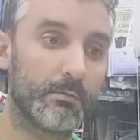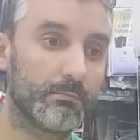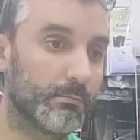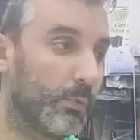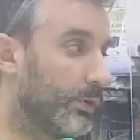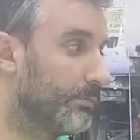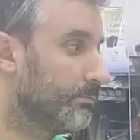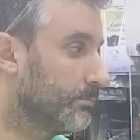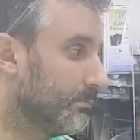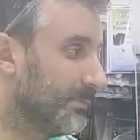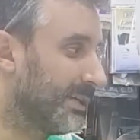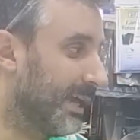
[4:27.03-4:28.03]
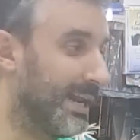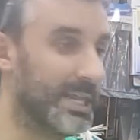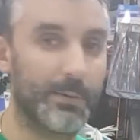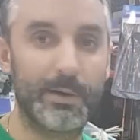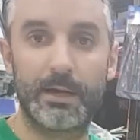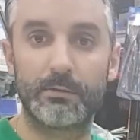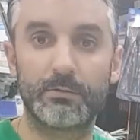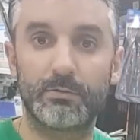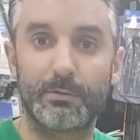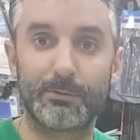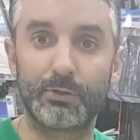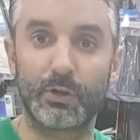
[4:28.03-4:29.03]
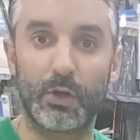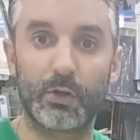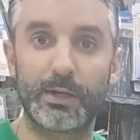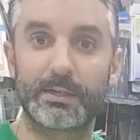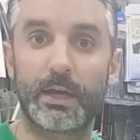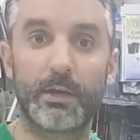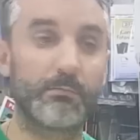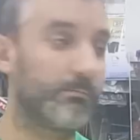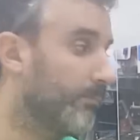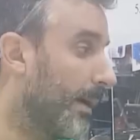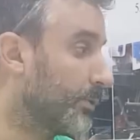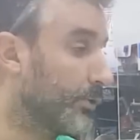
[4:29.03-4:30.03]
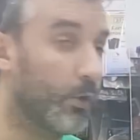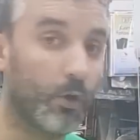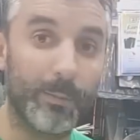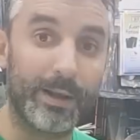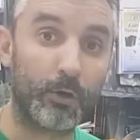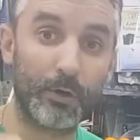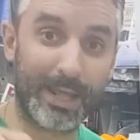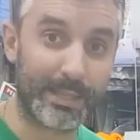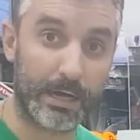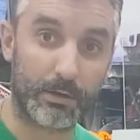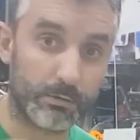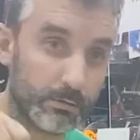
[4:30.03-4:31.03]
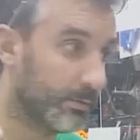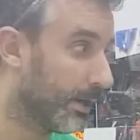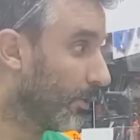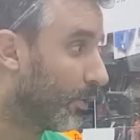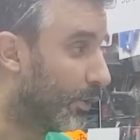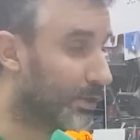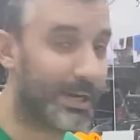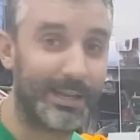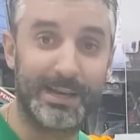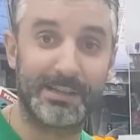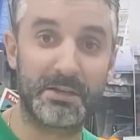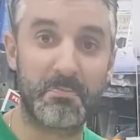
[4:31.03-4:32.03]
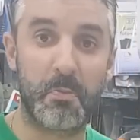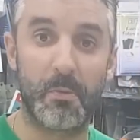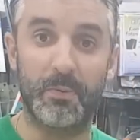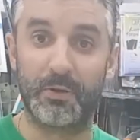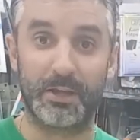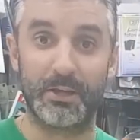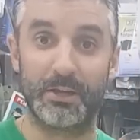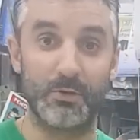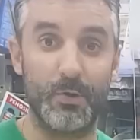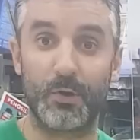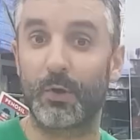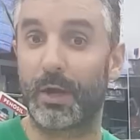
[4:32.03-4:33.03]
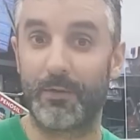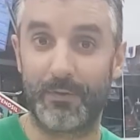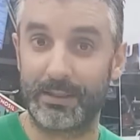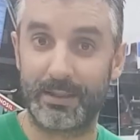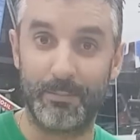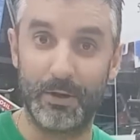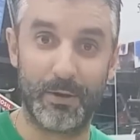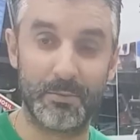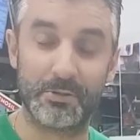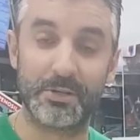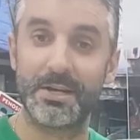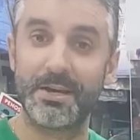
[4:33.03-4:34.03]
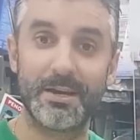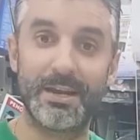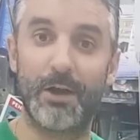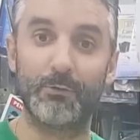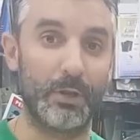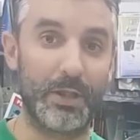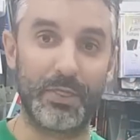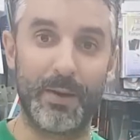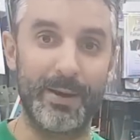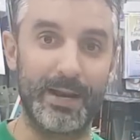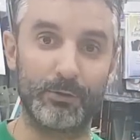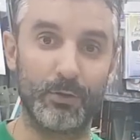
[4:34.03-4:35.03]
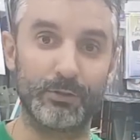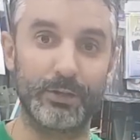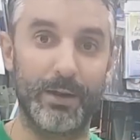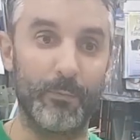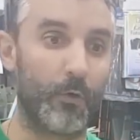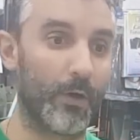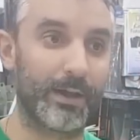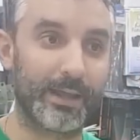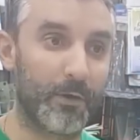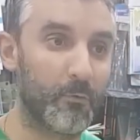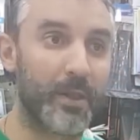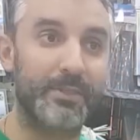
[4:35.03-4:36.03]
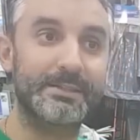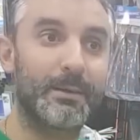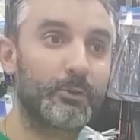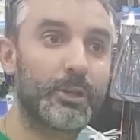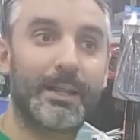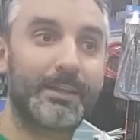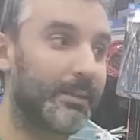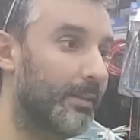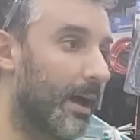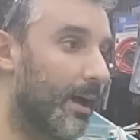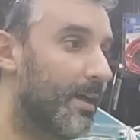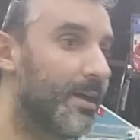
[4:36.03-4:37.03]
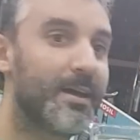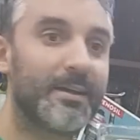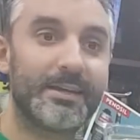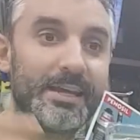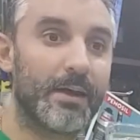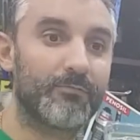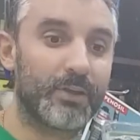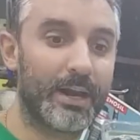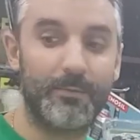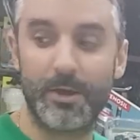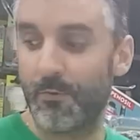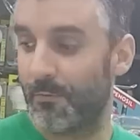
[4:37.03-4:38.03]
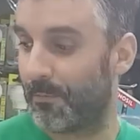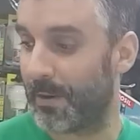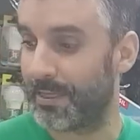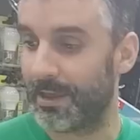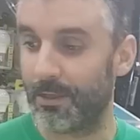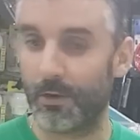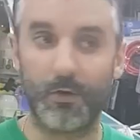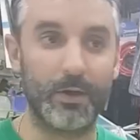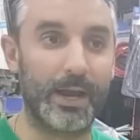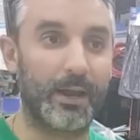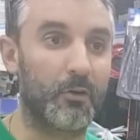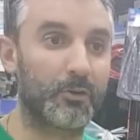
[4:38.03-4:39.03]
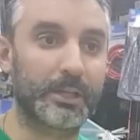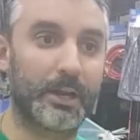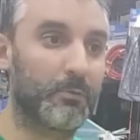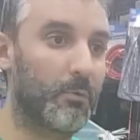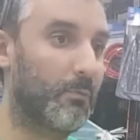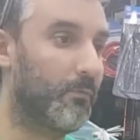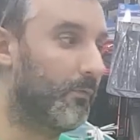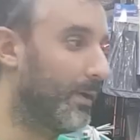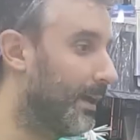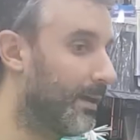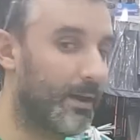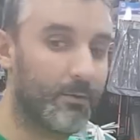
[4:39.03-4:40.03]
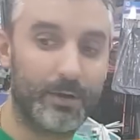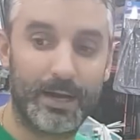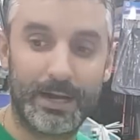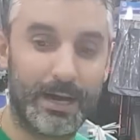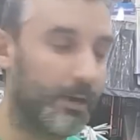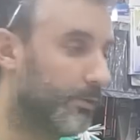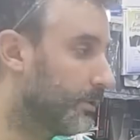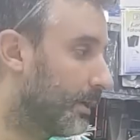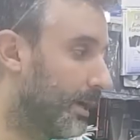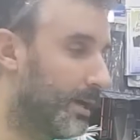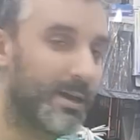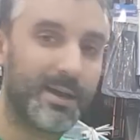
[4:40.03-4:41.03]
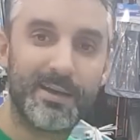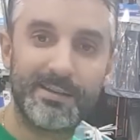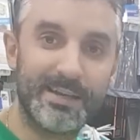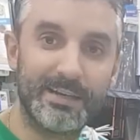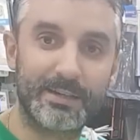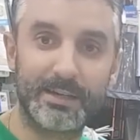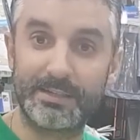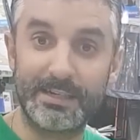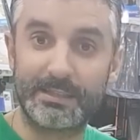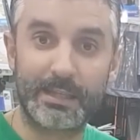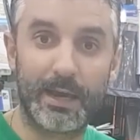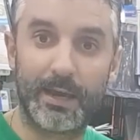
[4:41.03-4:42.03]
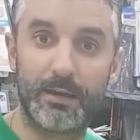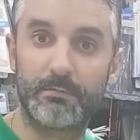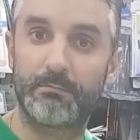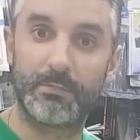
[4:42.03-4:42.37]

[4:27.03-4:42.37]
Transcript: bueno, es que la lleva, yo, creo que es que, vamos, no come con ella con, los alicates porque es lo único que le falta, pero vamos, la utiliza para todo. O sea, a lo mejor aquí alguna vez estamos en la tienda y entra y viene un pedido y hay que cortar un fleje, una caja, no sé qué, y es que si está él,